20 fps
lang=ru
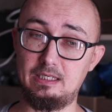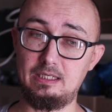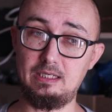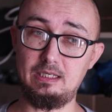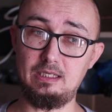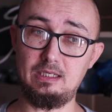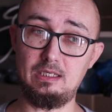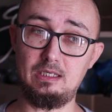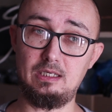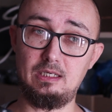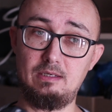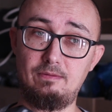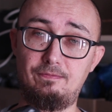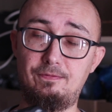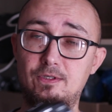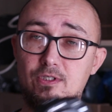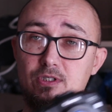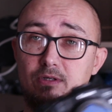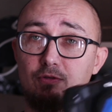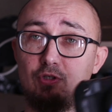И
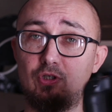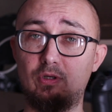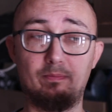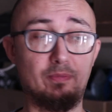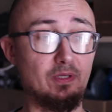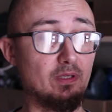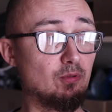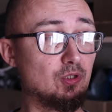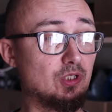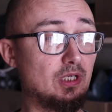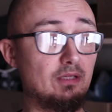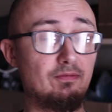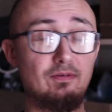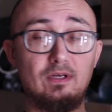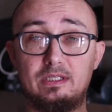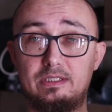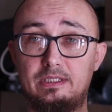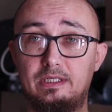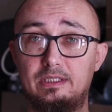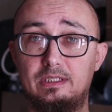фишка в чем? Потому что
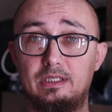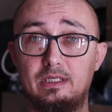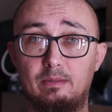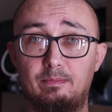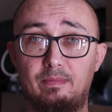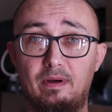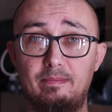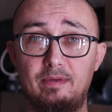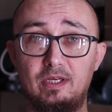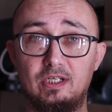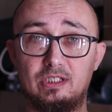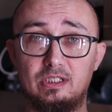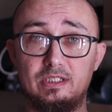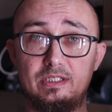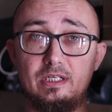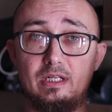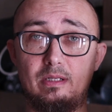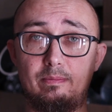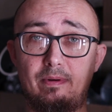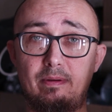отверстие сделал поменьше.
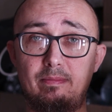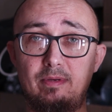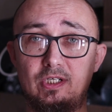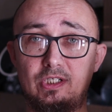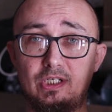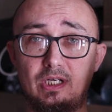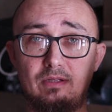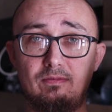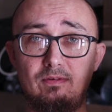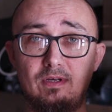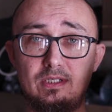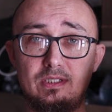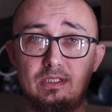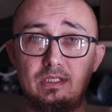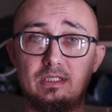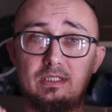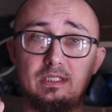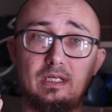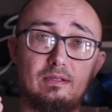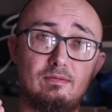Сделал поменьше
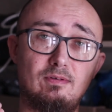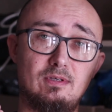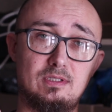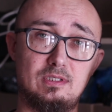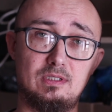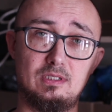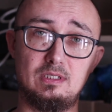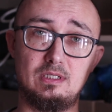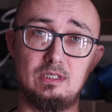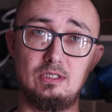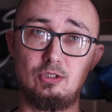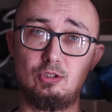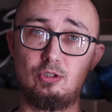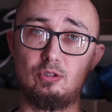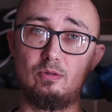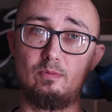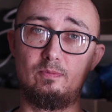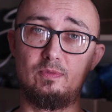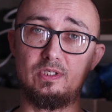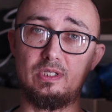отверстие, соответственно,
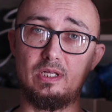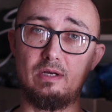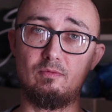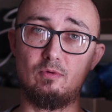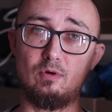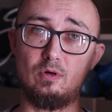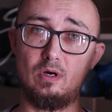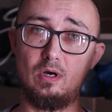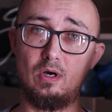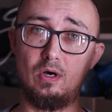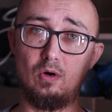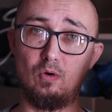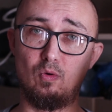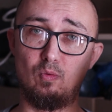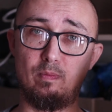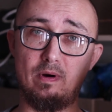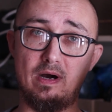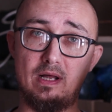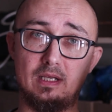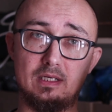еще и без того
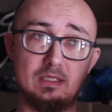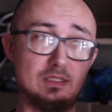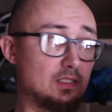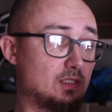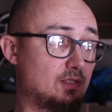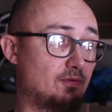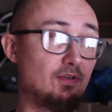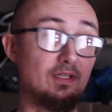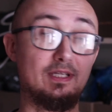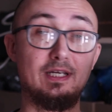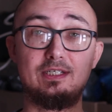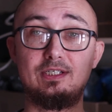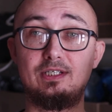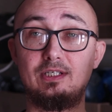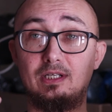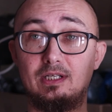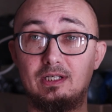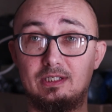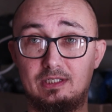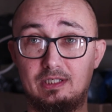упала
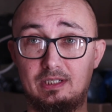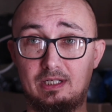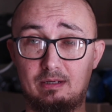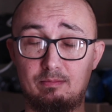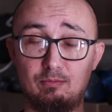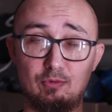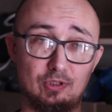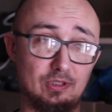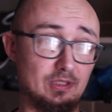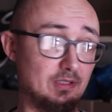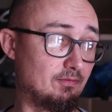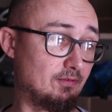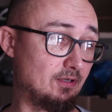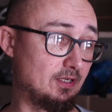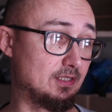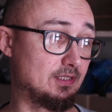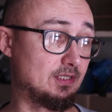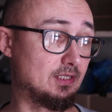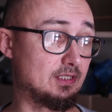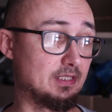светосила, если так можно
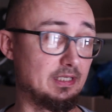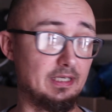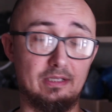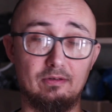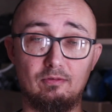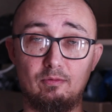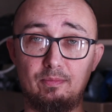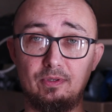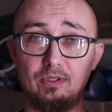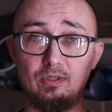выразиться, этого